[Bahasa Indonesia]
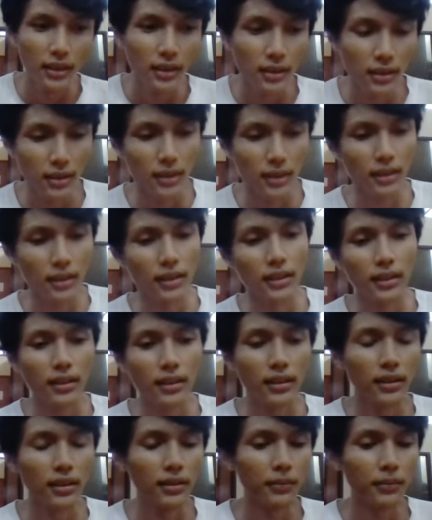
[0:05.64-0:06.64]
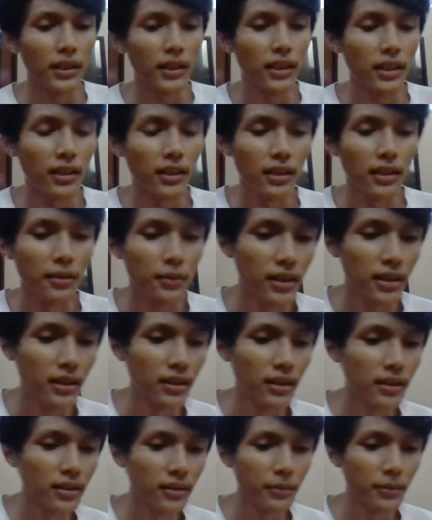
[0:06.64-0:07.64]
Saya penakan nama
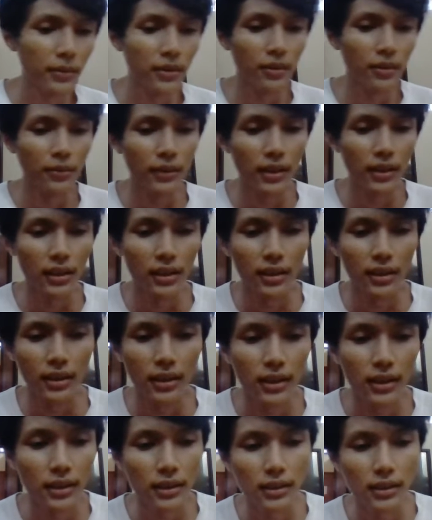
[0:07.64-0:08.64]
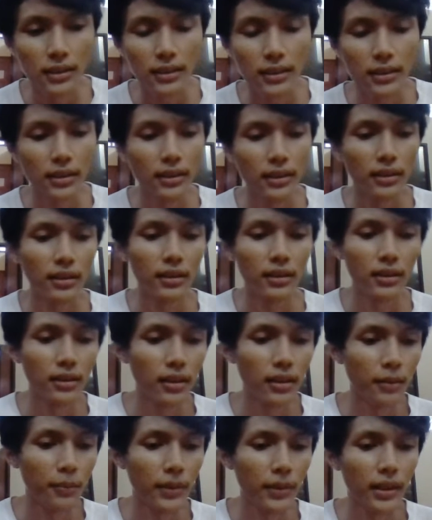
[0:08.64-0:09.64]
saya Bisnova Raditya dan
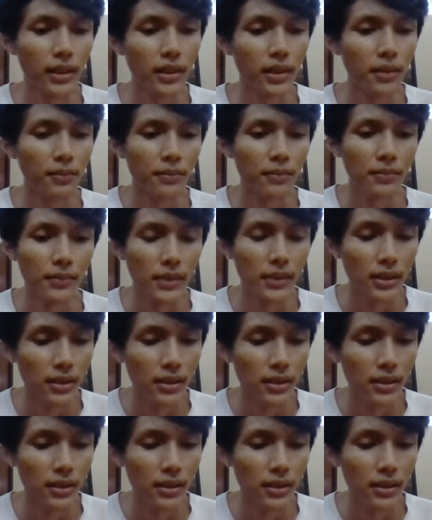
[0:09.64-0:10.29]
NPM